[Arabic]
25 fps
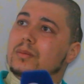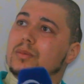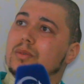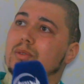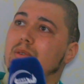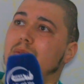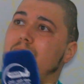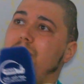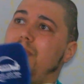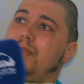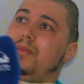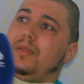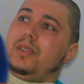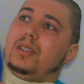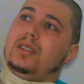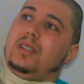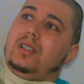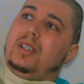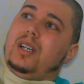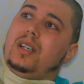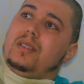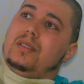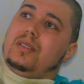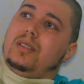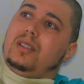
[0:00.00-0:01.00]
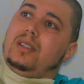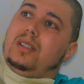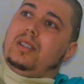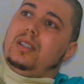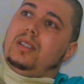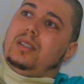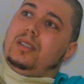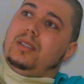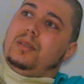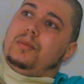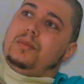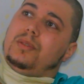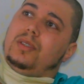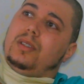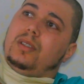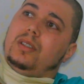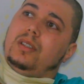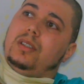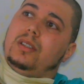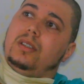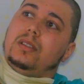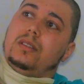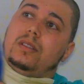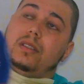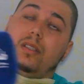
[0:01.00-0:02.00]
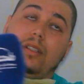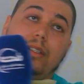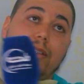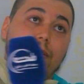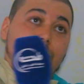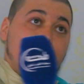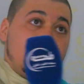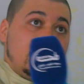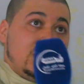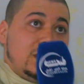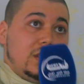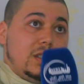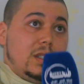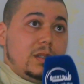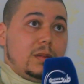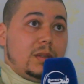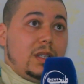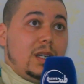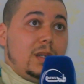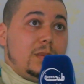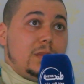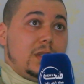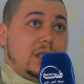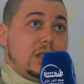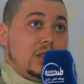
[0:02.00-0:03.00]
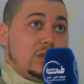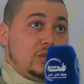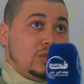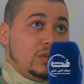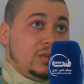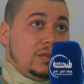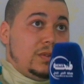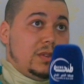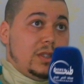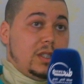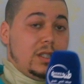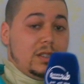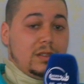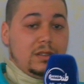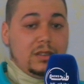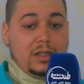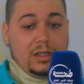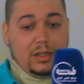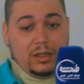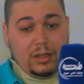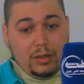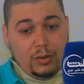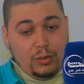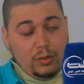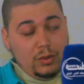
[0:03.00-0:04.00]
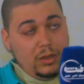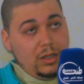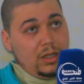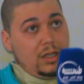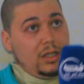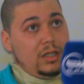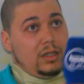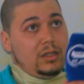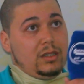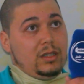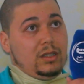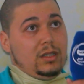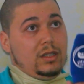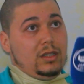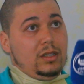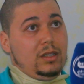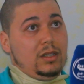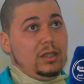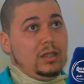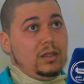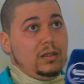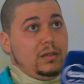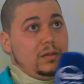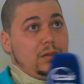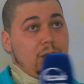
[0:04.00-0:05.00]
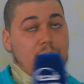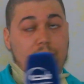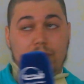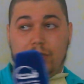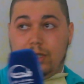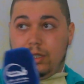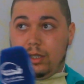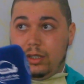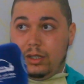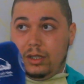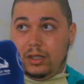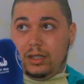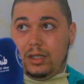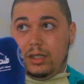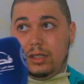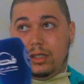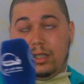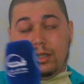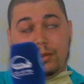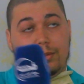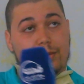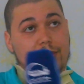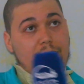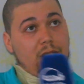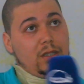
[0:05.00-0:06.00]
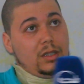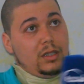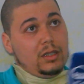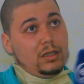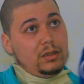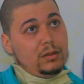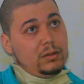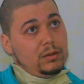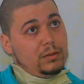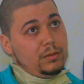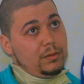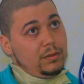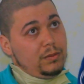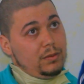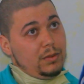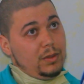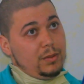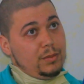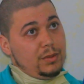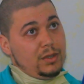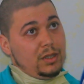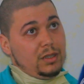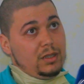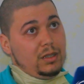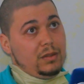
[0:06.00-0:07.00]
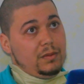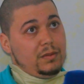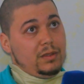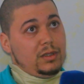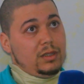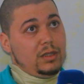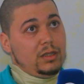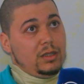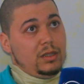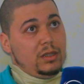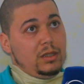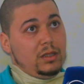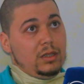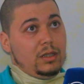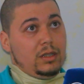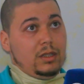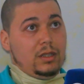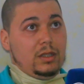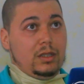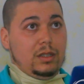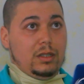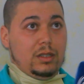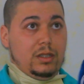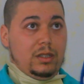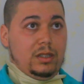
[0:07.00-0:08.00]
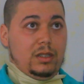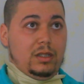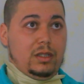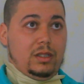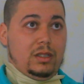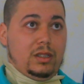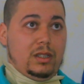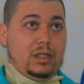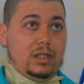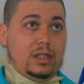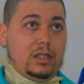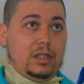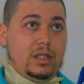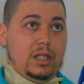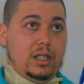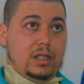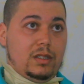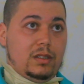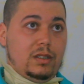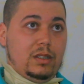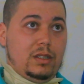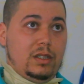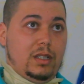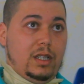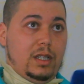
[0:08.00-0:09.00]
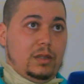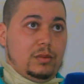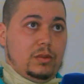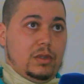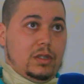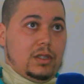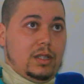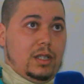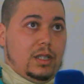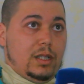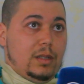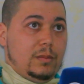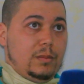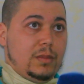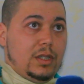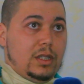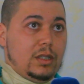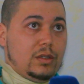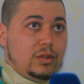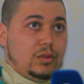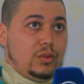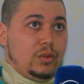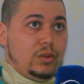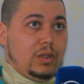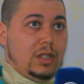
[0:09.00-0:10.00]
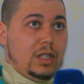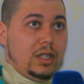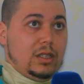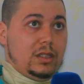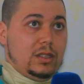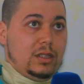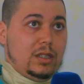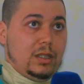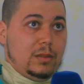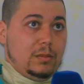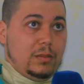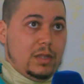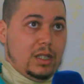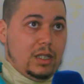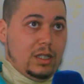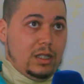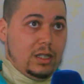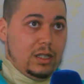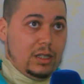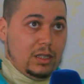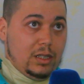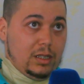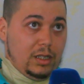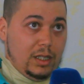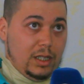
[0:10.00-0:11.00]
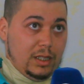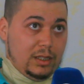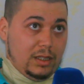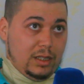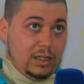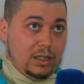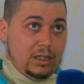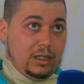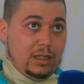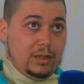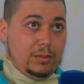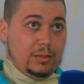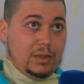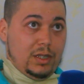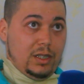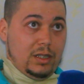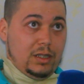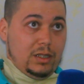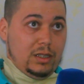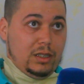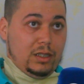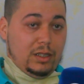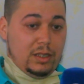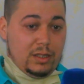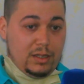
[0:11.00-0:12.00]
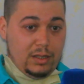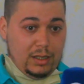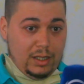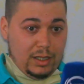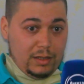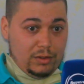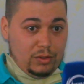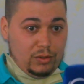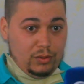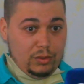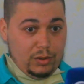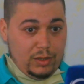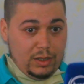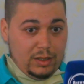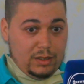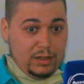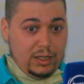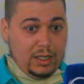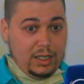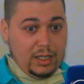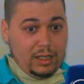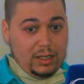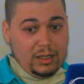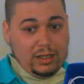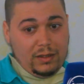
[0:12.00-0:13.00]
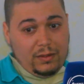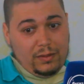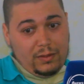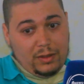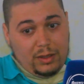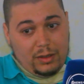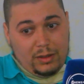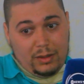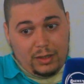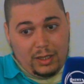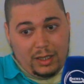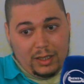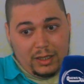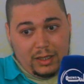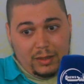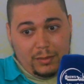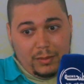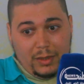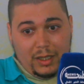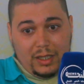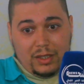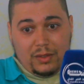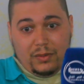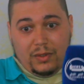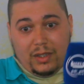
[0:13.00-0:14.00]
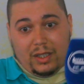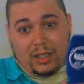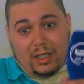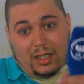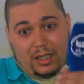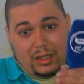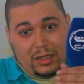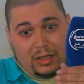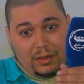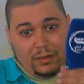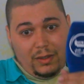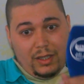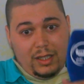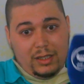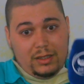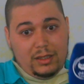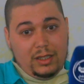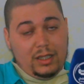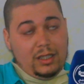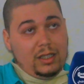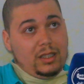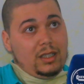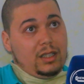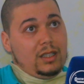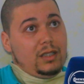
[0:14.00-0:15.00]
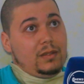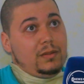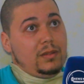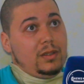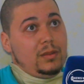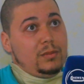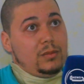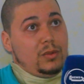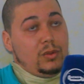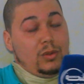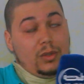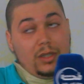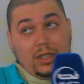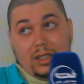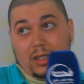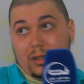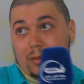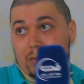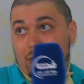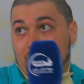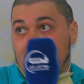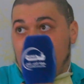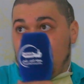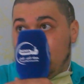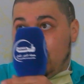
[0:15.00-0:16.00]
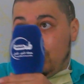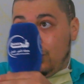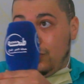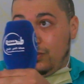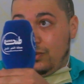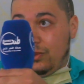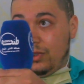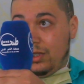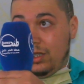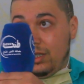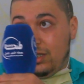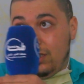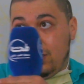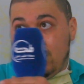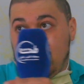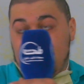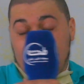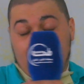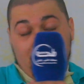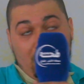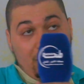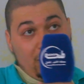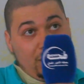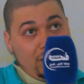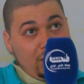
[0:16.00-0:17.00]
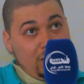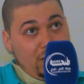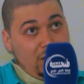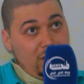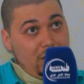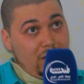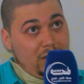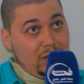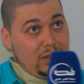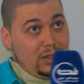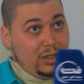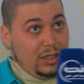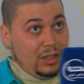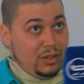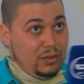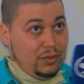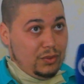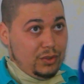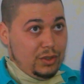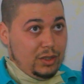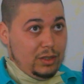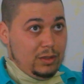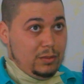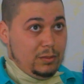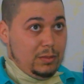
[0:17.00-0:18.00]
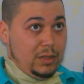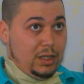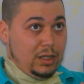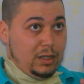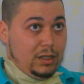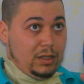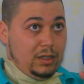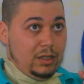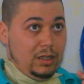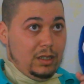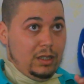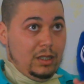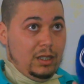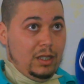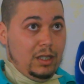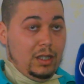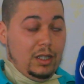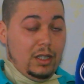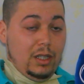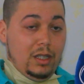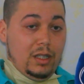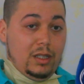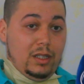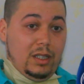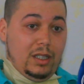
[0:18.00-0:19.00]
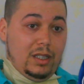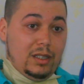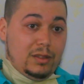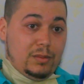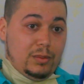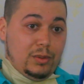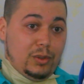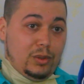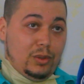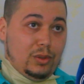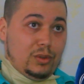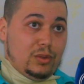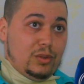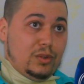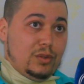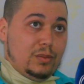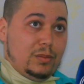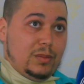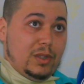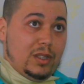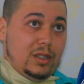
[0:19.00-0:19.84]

شوفي إيه في هاد العزريه هذا مسكين صافي انا كاع ما كنشوف راسي انا هو هذاك ولكن هذاك مسكين فهمتي كيفاش الله احسن العون ساره ملي كتكون خدام راه عندك الامكانيه ساعات تكون كتحرك يعني ما كتفكرش في حاجه اخرى فهمت ولكن ملي كتشوف هذا صافي كتفشي المره حيت بالخصوص ملي